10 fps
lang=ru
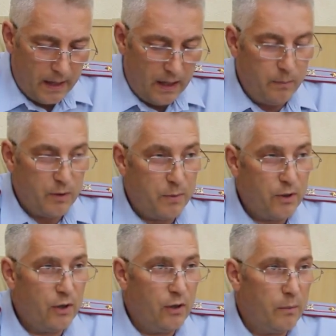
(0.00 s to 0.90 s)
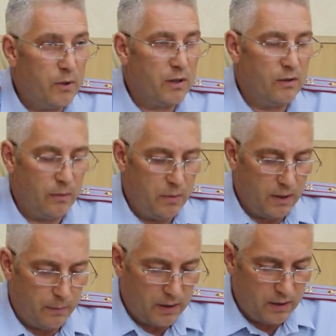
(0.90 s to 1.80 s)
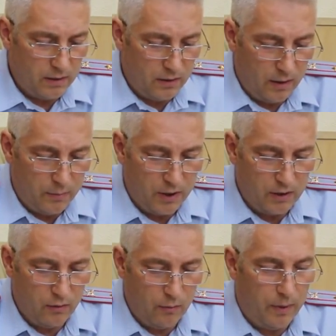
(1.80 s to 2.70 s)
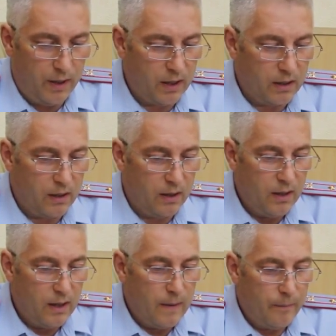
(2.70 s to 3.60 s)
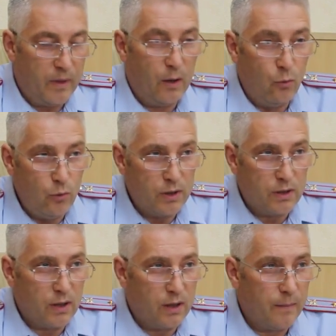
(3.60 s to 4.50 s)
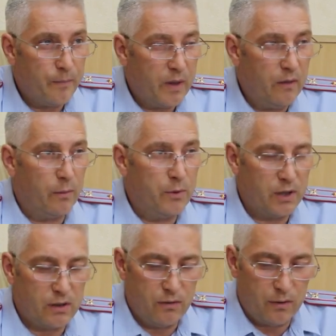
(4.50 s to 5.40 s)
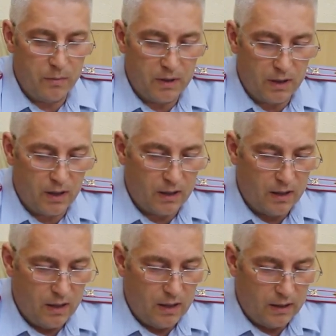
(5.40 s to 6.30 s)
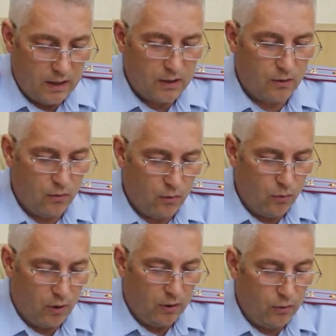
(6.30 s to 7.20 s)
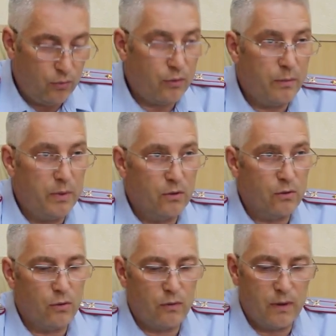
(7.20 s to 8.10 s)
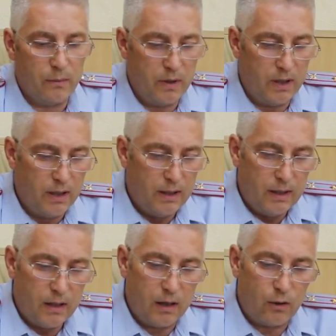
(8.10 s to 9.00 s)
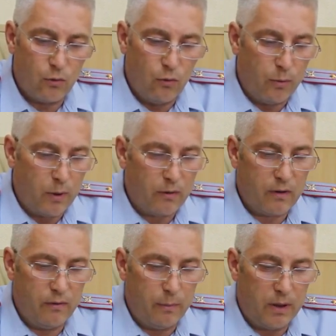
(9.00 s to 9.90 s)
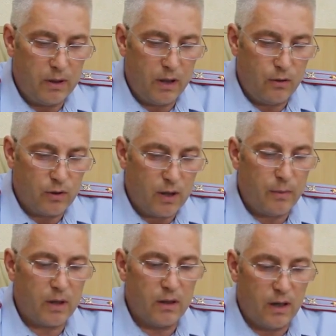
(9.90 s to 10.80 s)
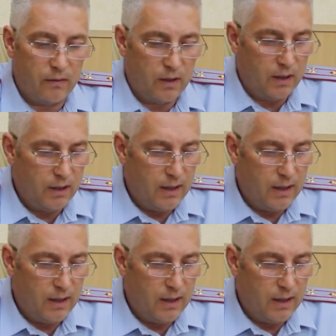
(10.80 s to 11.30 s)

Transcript: и обеспечением общественной безопасности и общественного порядка на улицах и в общественных местах нашего города. Ну и, безусловно, мы готовы к выполнению самой главной